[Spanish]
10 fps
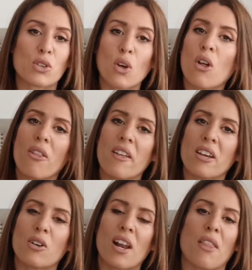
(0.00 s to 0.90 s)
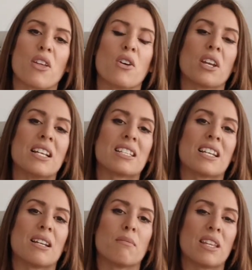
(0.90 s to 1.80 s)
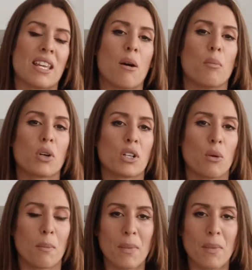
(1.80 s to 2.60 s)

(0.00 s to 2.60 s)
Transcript: Todo de decoración y seguir mi día un poquito